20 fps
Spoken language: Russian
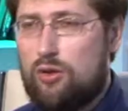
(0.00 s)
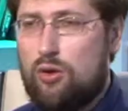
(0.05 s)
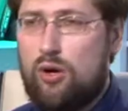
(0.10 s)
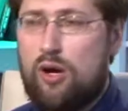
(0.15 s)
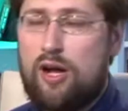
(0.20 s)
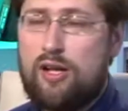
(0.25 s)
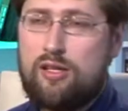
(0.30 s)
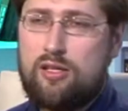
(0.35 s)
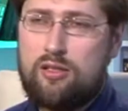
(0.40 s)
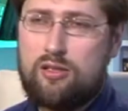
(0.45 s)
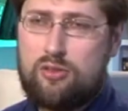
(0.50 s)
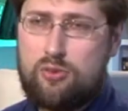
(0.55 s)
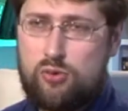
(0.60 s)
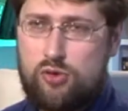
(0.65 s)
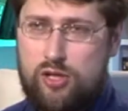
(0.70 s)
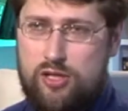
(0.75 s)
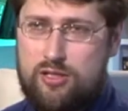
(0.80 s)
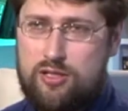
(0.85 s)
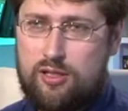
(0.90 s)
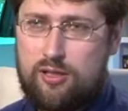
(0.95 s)
но один из
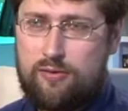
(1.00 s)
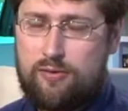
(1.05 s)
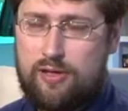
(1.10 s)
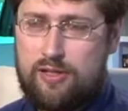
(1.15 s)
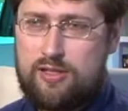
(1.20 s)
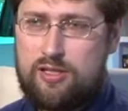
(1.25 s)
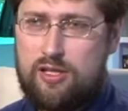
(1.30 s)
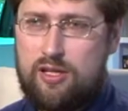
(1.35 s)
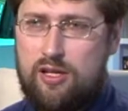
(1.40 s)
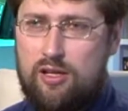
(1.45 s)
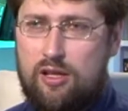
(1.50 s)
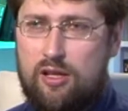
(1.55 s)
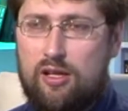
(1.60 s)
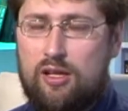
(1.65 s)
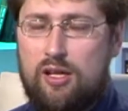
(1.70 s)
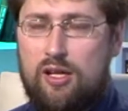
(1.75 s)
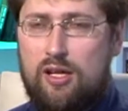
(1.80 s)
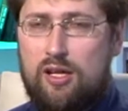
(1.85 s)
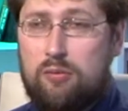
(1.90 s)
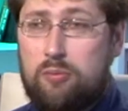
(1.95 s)
участников расстрела
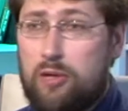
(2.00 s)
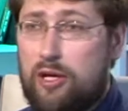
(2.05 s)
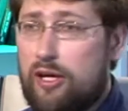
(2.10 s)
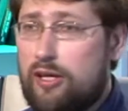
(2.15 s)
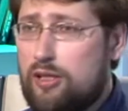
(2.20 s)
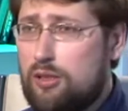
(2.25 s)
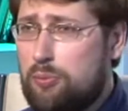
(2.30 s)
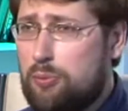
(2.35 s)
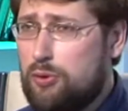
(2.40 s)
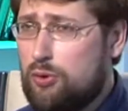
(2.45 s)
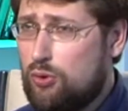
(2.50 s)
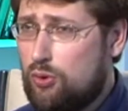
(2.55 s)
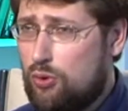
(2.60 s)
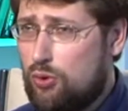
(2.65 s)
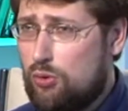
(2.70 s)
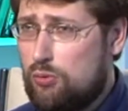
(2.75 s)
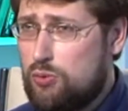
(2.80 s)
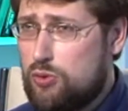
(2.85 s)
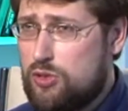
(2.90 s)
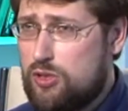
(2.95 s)
проходил по
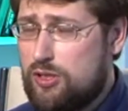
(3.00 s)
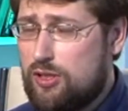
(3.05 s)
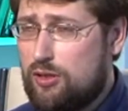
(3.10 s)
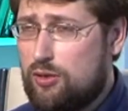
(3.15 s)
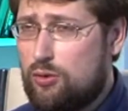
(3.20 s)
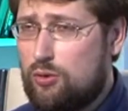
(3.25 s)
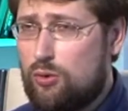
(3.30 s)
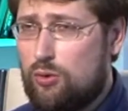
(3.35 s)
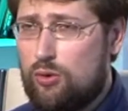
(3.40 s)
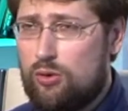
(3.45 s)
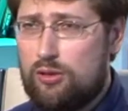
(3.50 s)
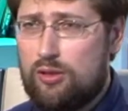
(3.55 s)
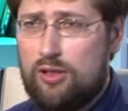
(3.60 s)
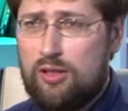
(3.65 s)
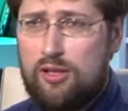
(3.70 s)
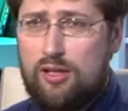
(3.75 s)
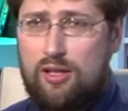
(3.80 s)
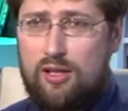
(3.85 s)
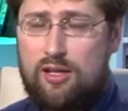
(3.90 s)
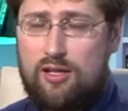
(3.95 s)
другому делу. Он
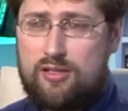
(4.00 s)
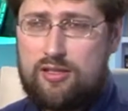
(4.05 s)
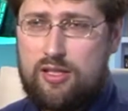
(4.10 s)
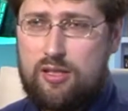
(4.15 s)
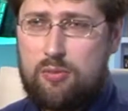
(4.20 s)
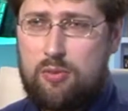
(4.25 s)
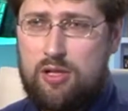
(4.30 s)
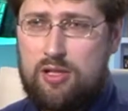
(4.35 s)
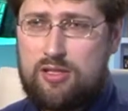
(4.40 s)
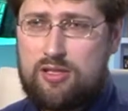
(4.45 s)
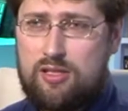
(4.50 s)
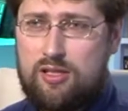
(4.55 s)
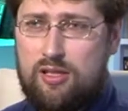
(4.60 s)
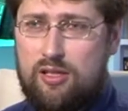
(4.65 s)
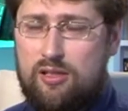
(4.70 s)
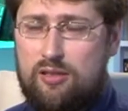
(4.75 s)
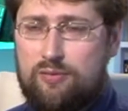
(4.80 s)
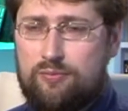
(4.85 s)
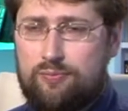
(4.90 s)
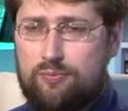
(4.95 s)
а,
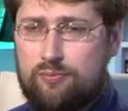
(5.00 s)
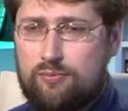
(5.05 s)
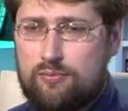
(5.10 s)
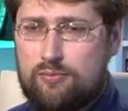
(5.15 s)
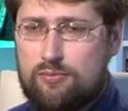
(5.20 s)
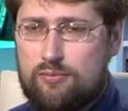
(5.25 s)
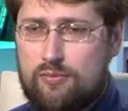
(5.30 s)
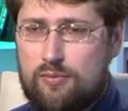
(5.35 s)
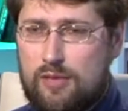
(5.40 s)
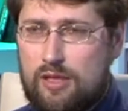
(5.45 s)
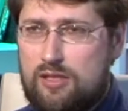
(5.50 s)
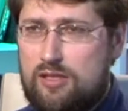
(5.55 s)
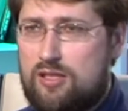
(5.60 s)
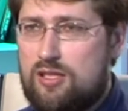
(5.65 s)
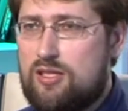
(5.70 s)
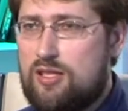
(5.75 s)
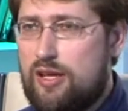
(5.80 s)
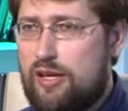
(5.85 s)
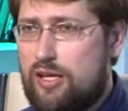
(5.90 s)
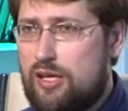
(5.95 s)
занимался
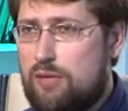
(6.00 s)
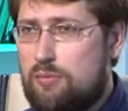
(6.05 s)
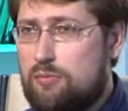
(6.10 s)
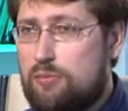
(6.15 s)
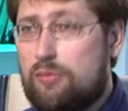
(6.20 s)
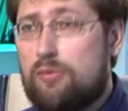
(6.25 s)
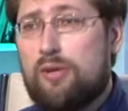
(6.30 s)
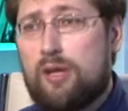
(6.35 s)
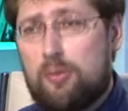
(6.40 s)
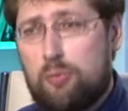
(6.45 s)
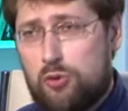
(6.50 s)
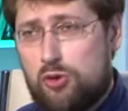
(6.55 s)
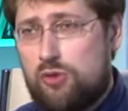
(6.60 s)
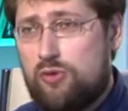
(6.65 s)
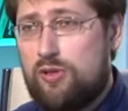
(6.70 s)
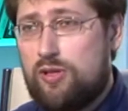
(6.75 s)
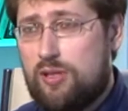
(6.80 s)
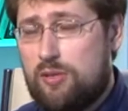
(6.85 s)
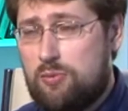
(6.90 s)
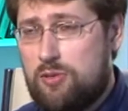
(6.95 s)
истязанием
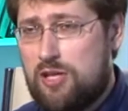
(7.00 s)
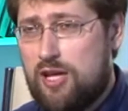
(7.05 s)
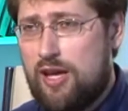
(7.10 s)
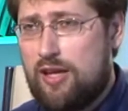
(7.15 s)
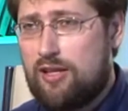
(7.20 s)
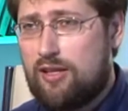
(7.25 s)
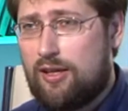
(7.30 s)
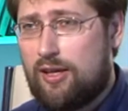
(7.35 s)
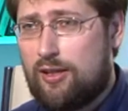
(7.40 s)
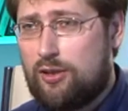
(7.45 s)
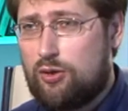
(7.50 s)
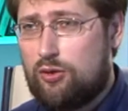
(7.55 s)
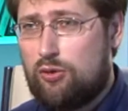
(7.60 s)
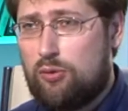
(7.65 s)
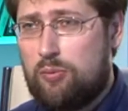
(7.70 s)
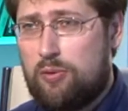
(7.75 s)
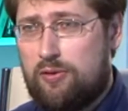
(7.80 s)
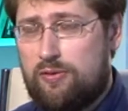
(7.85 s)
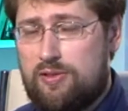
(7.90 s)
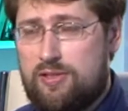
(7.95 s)
рабочего египтянина,
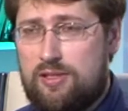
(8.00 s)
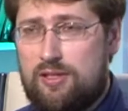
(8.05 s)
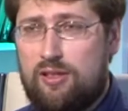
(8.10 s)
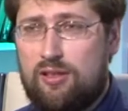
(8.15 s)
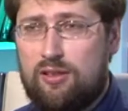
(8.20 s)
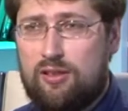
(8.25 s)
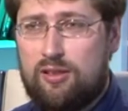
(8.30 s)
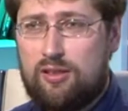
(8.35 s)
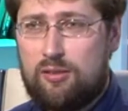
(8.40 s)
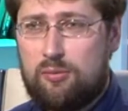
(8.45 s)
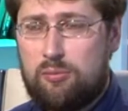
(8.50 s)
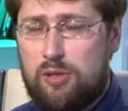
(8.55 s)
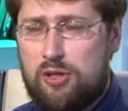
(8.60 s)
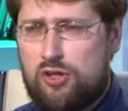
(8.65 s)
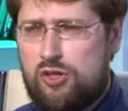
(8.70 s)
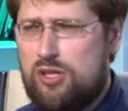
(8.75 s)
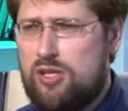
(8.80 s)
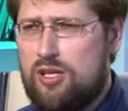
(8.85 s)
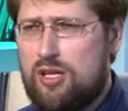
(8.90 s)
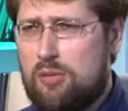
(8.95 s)
которого привязал к
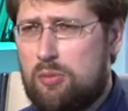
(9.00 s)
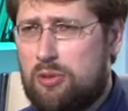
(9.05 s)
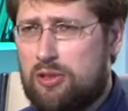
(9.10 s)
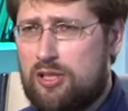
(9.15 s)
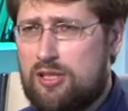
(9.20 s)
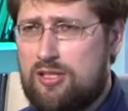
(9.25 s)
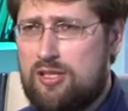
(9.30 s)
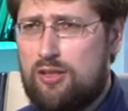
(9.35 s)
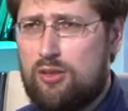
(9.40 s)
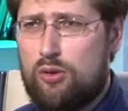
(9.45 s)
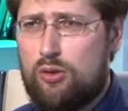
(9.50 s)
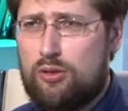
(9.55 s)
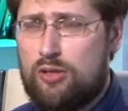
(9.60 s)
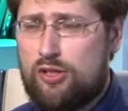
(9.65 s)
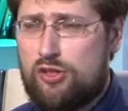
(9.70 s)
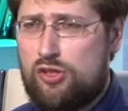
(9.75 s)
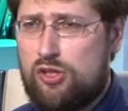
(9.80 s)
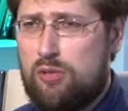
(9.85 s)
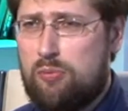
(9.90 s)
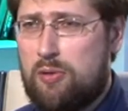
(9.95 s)
машине или мотоциклу и
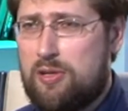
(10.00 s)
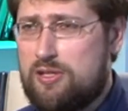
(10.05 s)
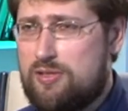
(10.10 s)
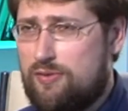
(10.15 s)
тащил по